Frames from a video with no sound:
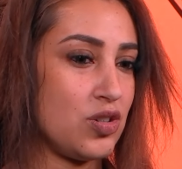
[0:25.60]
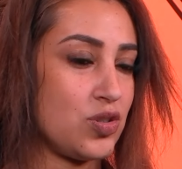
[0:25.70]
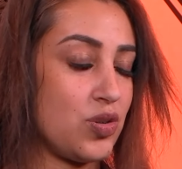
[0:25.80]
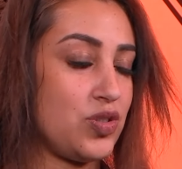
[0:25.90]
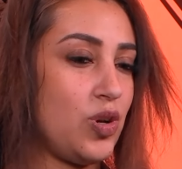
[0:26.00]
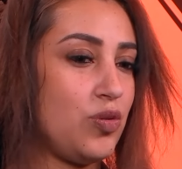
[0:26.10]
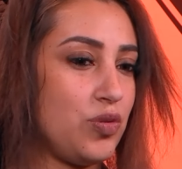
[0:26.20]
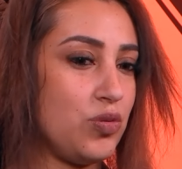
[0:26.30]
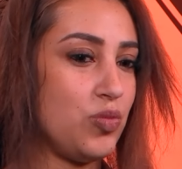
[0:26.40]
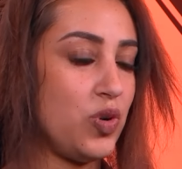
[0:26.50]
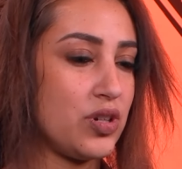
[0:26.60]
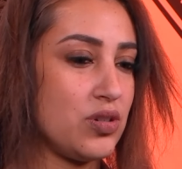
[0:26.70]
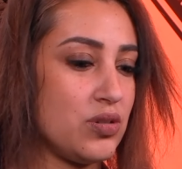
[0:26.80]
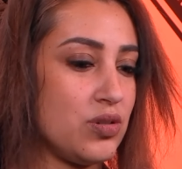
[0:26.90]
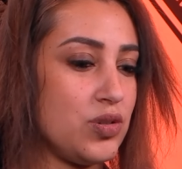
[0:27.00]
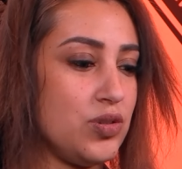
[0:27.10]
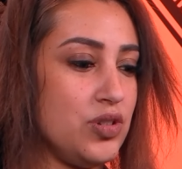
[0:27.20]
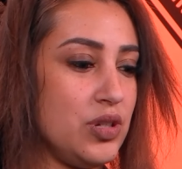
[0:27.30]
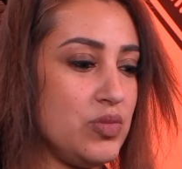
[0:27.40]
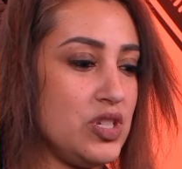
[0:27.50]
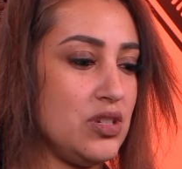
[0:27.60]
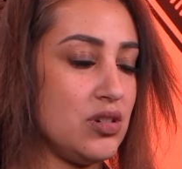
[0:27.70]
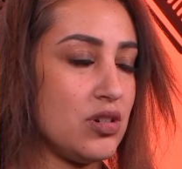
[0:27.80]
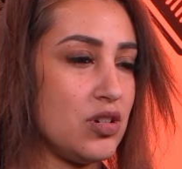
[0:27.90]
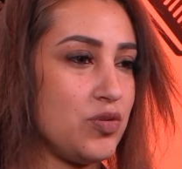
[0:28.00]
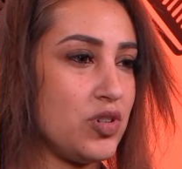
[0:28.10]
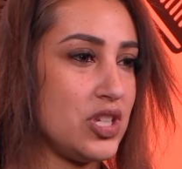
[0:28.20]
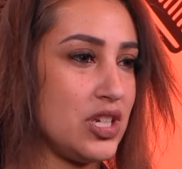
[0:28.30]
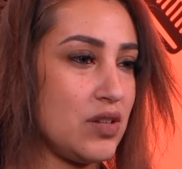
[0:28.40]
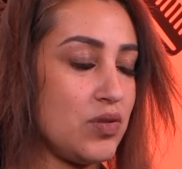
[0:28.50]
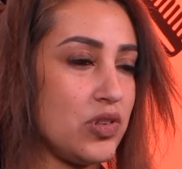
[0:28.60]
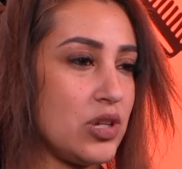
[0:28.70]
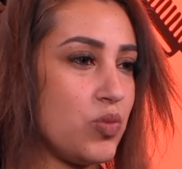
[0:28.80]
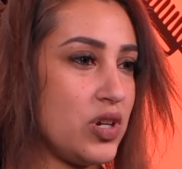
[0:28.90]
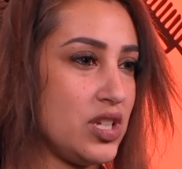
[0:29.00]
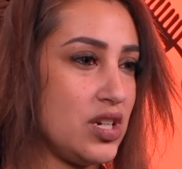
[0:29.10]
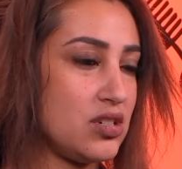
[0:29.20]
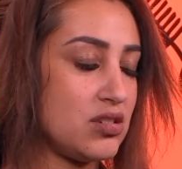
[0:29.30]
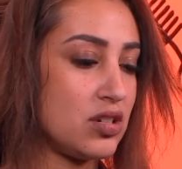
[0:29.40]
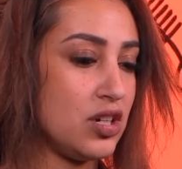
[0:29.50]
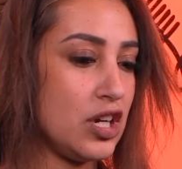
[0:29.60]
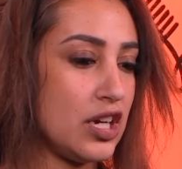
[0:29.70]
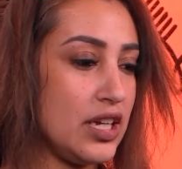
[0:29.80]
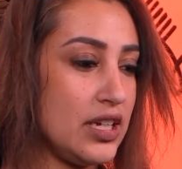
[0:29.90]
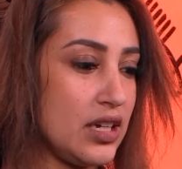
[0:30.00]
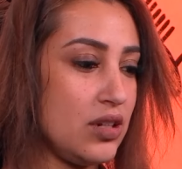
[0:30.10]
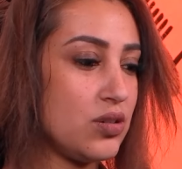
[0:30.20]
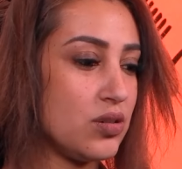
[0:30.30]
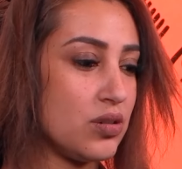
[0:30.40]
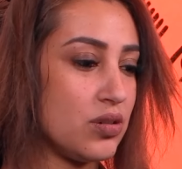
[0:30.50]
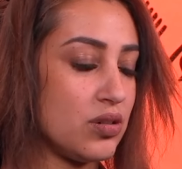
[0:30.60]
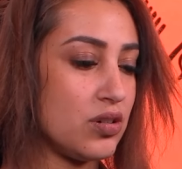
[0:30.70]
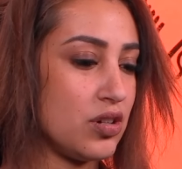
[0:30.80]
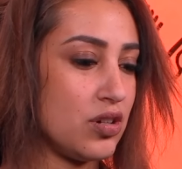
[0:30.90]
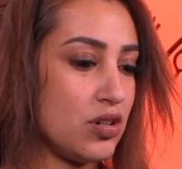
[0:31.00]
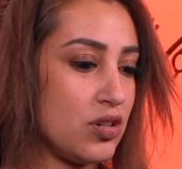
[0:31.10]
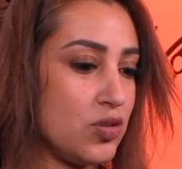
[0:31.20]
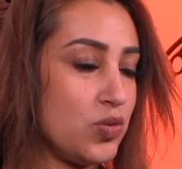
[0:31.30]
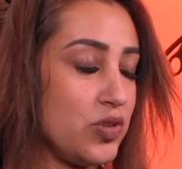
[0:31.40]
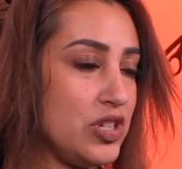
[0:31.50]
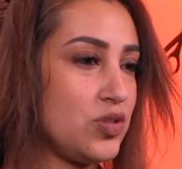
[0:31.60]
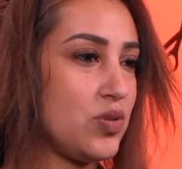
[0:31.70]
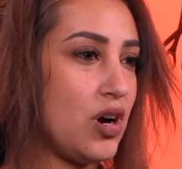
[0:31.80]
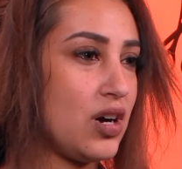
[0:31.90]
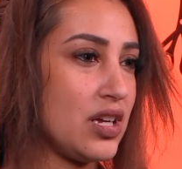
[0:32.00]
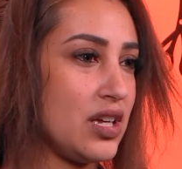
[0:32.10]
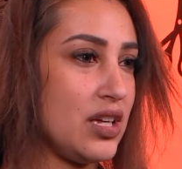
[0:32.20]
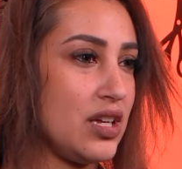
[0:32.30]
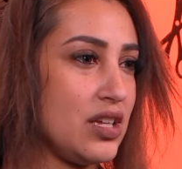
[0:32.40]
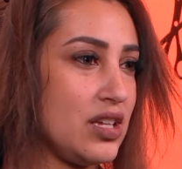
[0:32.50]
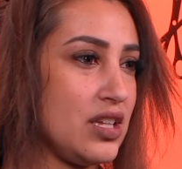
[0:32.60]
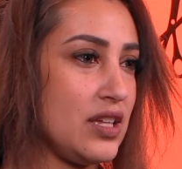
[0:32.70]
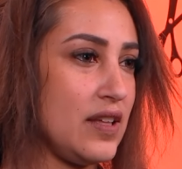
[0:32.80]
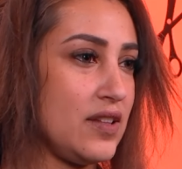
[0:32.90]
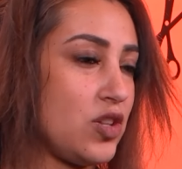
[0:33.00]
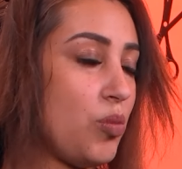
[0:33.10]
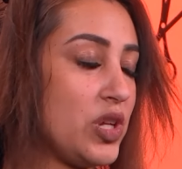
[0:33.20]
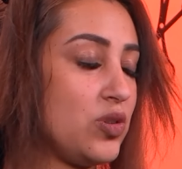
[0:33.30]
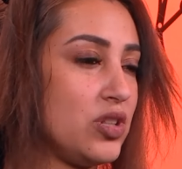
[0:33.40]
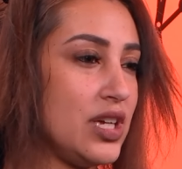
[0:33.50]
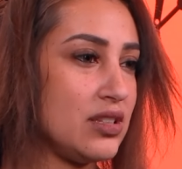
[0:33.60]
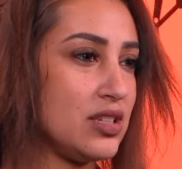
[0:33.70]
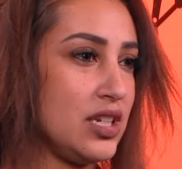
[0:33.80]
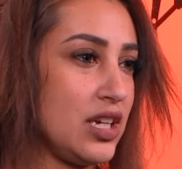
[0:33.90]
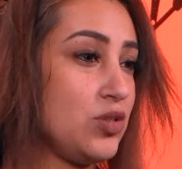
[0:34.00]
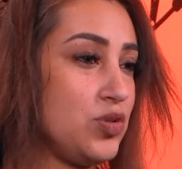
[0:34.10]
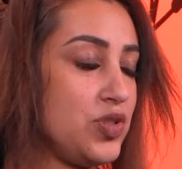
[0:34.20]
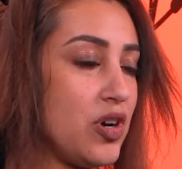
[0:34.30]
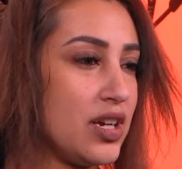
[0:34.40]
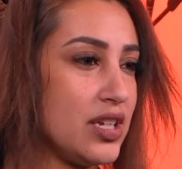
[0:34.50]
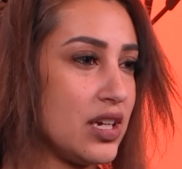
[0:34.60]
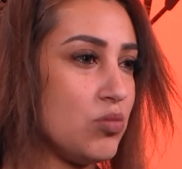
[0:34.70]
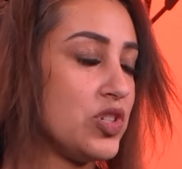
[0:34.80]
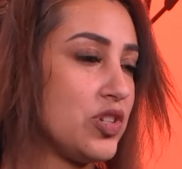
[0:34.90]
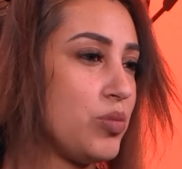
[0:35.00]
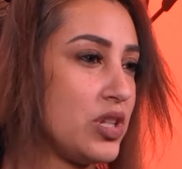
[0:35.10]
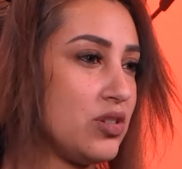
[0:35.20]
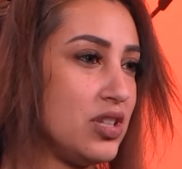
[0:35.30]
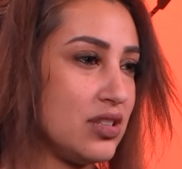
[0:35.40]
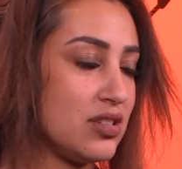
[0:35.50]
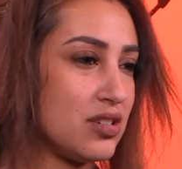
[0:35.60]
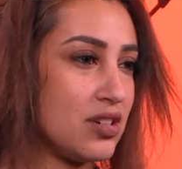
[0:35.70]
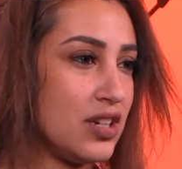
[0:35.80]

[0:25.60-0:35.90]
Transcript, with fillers: je ressens au fond de moi que, que Dieu me dit il faut que tu écrives ton témoignage. Écris que ton histoire est sans mettre de date. Écris que tu seras guéri, mais sans mettre de date.